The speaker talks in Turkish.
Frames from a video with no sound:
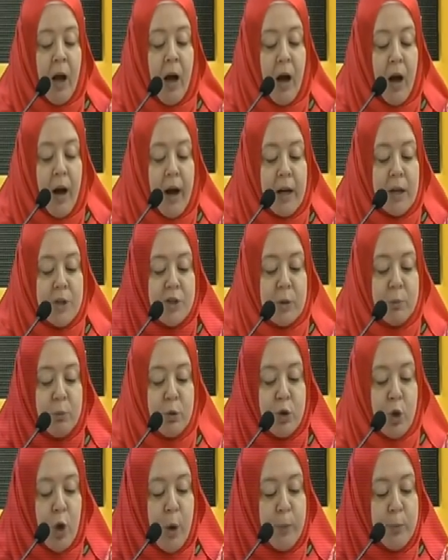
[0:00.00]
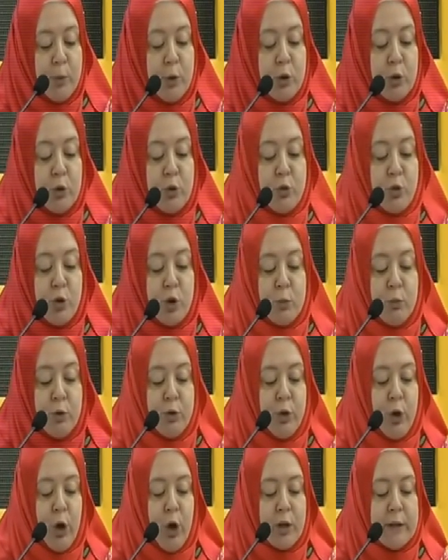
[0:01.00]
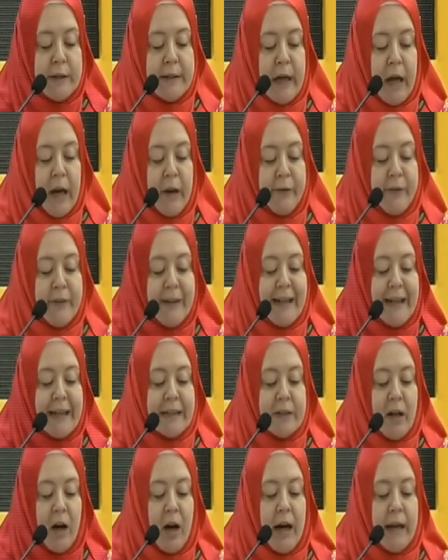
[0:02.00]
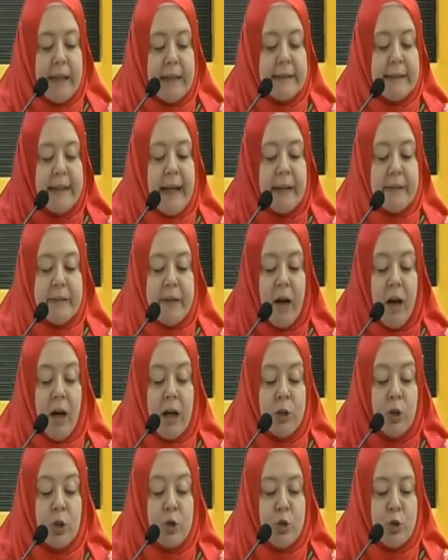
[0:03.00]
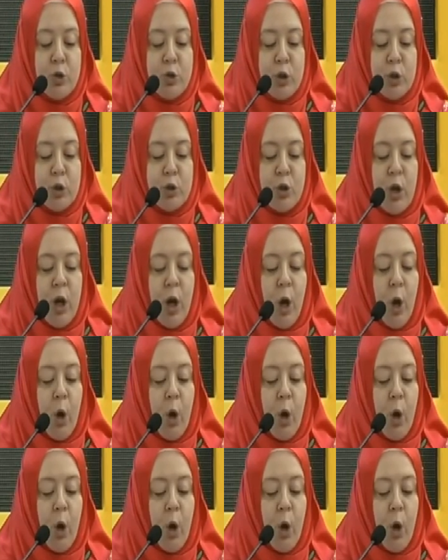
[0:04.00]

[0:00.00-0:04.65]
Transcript: Ayrıca bu topluluğun durumu diyor kafirlerin halinden daha kötüdür.